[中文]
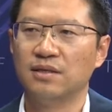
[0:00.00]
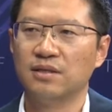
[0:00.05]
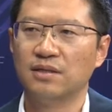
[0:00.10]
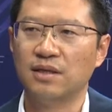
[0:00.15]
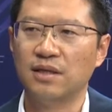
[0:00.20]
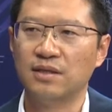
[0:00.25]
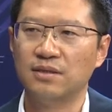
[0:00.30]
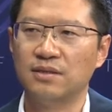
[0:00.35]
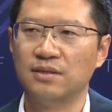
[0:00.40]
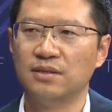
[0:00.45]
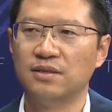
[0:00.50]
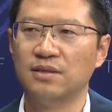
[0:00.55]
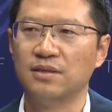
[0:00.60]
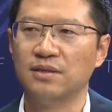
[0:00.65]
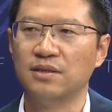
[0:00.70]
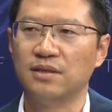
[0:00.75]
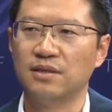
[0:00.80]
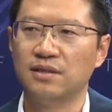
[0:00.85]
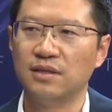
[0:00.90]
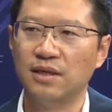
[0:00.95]
探测
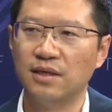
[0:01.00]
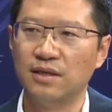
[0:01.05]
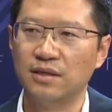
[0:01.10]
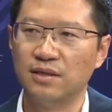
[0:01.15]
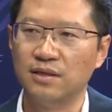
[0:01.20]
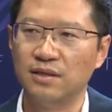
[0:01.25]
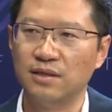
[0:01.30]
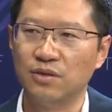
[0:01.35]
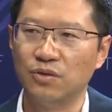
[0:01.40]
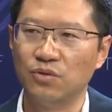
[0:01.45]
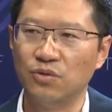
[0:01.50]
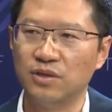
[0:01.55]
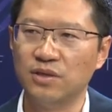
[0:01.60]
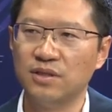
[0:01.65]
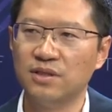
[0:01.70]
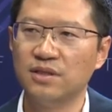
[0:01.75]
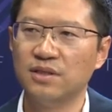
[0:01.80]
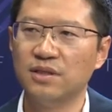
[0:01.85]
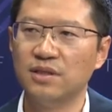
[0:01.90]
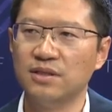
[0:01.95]
器让火
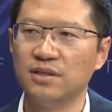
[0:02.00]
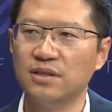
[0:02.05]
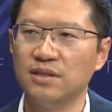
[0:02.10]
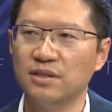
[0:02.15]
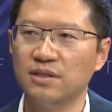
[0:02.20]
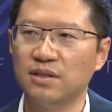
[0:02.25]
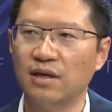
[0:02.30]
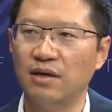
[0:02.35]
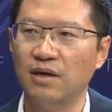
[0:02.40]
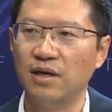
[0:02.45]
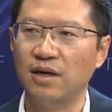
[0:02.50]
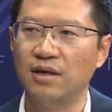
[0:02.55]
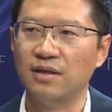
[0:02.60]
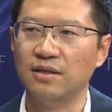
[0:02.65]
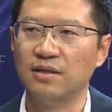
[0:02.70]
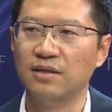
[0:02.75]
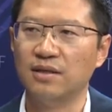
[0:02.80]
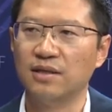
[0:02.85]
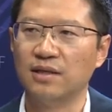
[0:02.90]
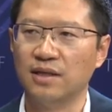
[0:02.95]
星车进行导航，
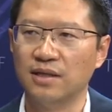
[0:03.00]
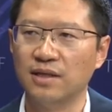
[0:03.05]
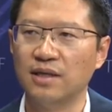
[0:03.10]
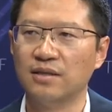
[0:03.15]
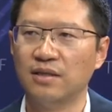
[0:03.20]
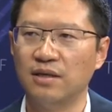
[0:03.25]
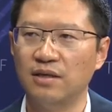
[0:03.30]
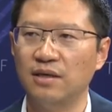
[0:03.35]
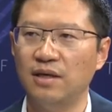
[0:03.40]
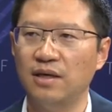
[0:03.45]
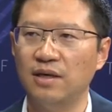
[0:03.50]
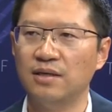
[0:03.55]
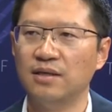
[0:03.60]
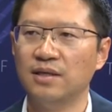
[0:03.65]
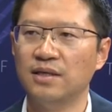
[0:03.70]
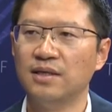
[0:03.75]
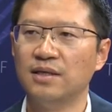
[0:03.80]
给它导航，